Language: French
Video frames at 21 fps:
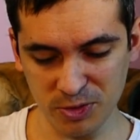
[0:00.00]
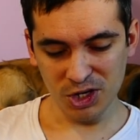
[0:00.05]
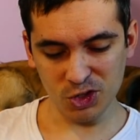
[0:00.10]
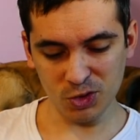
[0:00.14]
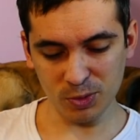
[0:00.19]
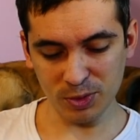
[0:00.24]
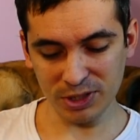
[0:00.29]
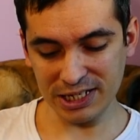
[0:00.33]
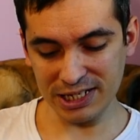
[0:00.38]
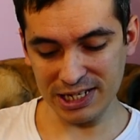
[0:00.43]

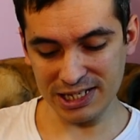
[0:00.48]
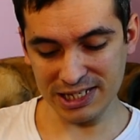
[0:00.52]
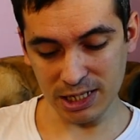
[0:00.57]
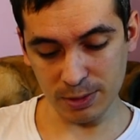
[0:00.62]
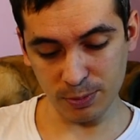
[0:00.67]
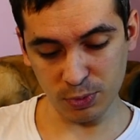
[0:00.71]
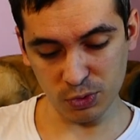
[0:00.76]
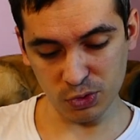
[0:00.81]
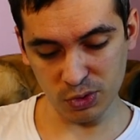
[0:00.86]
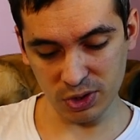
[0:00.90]
Je montre les
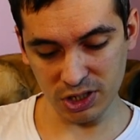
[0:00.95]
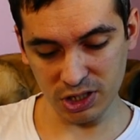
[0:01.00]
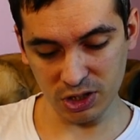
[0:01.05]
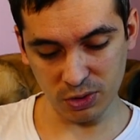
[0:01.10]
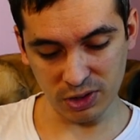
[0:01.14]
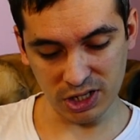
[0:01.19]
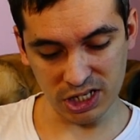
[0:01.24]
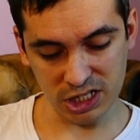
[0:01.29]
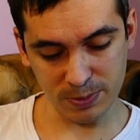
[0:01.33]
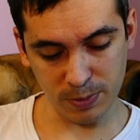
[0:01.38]
dessins pour ceux qui ne
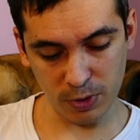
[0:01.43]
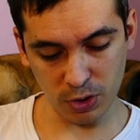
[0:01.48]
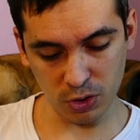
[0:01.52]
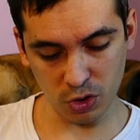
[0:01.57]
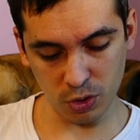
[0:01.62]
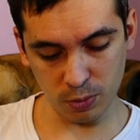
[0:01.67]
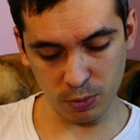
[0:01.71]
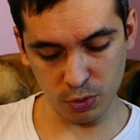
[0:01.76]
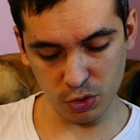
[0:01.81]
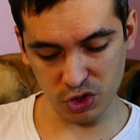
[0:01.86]
connaissent pas
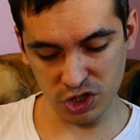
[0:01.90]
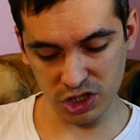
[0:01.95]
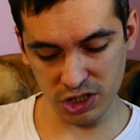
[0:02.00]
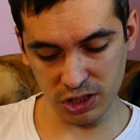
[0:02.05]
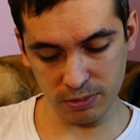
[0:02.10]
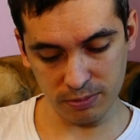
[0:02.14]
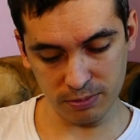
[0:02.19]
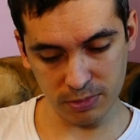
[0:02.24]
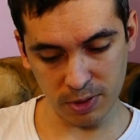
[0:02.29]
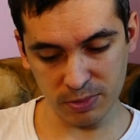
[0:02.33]
encore
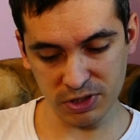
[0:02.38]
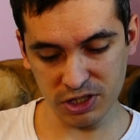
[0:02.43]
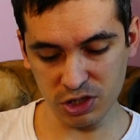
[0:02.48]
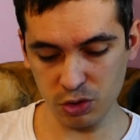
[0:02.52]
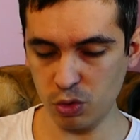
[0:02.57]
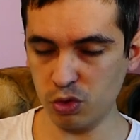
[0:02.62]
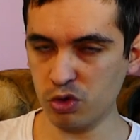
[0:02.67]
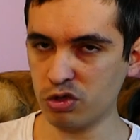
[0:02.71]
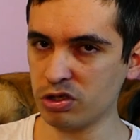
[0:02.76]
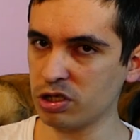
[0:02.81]
Boshi même
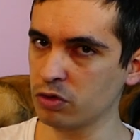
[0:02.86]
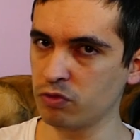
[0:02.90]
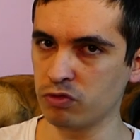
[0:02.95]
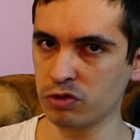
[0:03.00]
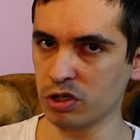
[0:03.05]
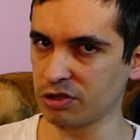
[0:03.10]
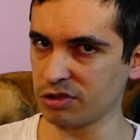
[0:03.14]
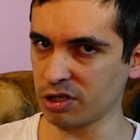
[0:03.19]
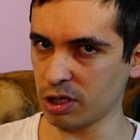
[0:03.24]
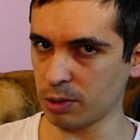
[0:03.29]
si je sais que vous êtes très